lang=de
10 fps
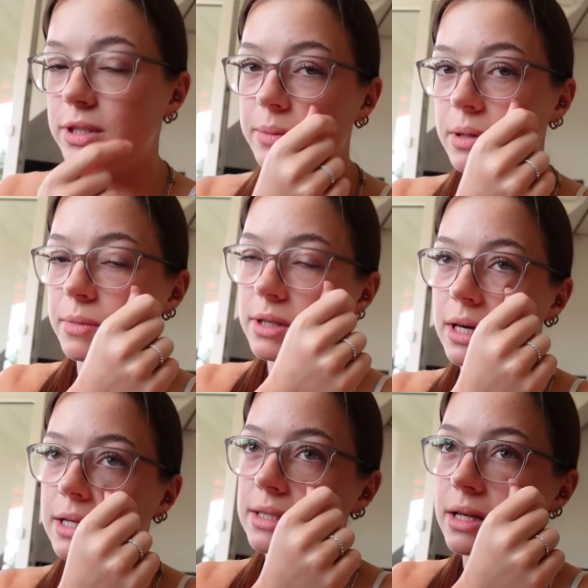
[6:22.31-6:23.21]
Ich habe nämlich
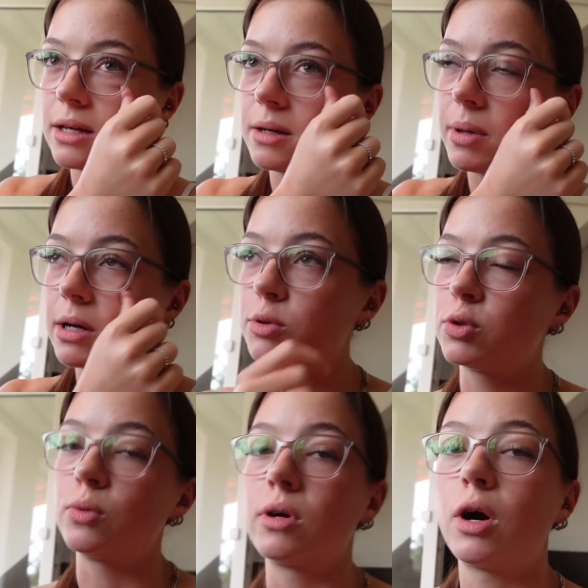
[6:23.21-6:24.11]
extra
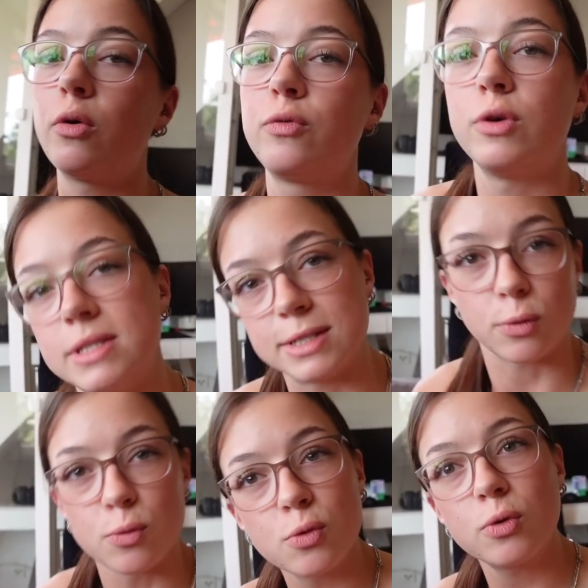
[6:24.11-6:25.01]
Backmischung gekauft für einen
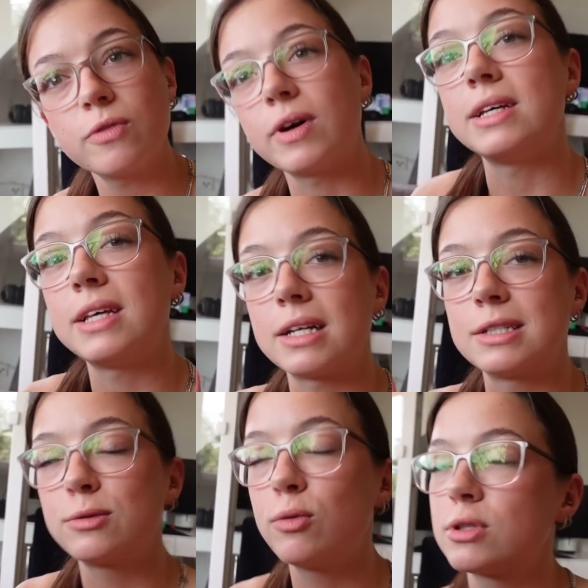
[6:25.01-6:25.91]
Zitronenkuchen, weil ich
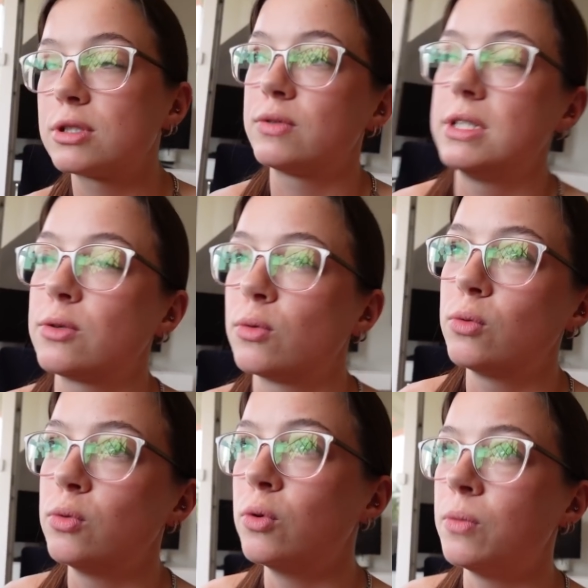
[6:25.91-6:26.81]
hatte so Lust auf
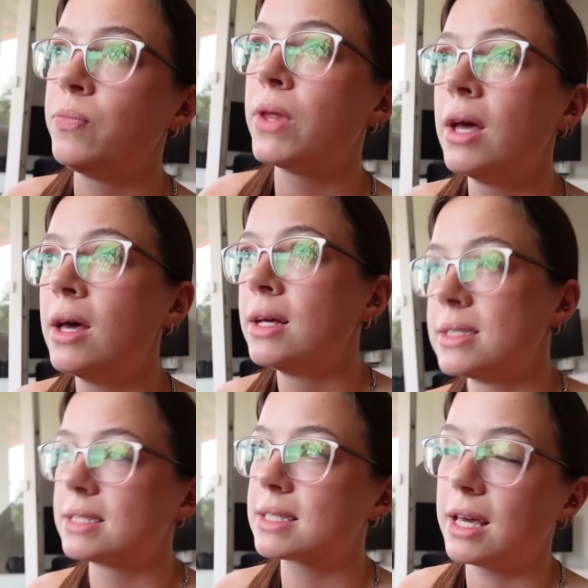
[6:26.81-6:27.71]
Zitronenkuchen.
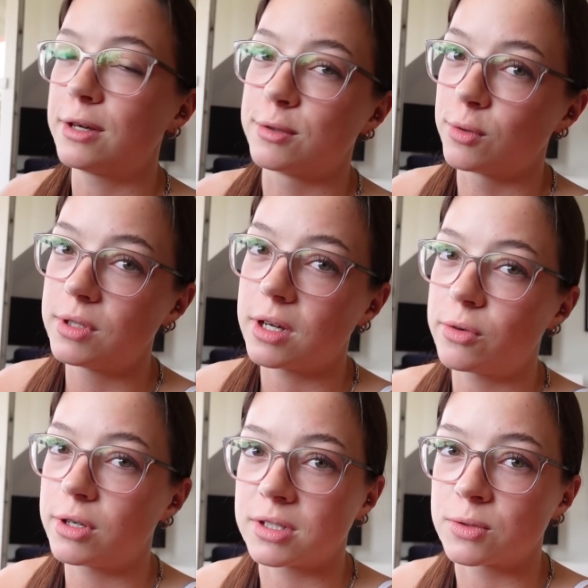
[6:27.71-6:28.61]
Ist jetzt kein gesunder
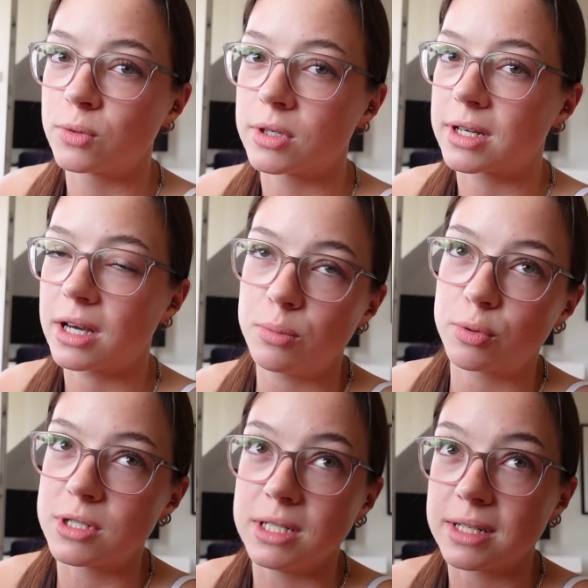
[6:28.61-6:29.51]
oder so oder kein
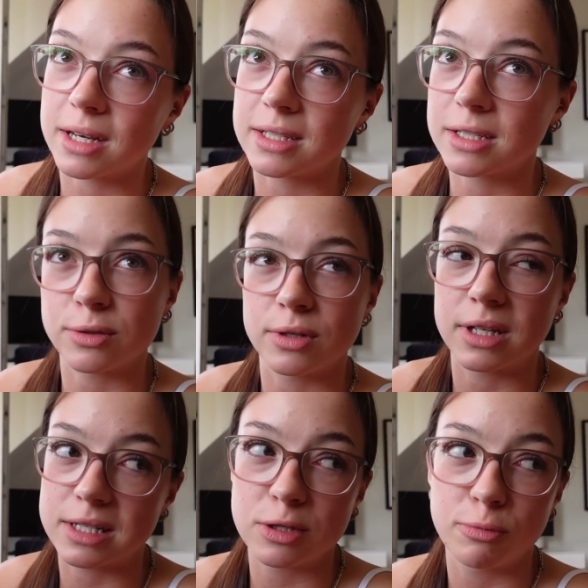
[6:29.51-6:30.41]
proteinreicher, sondern
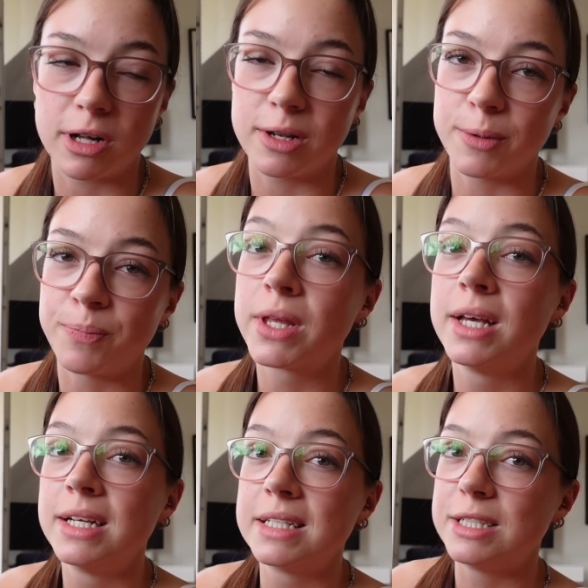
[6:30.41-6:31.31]
ganz normale
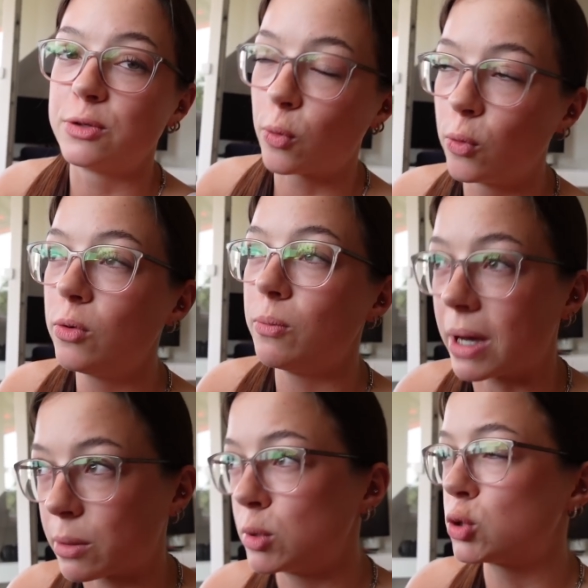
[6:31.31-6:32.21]

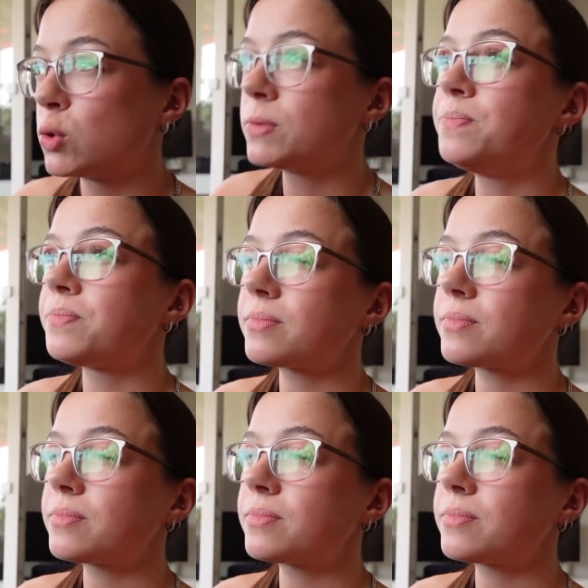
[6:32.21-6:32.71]
Zitronenbackmischung.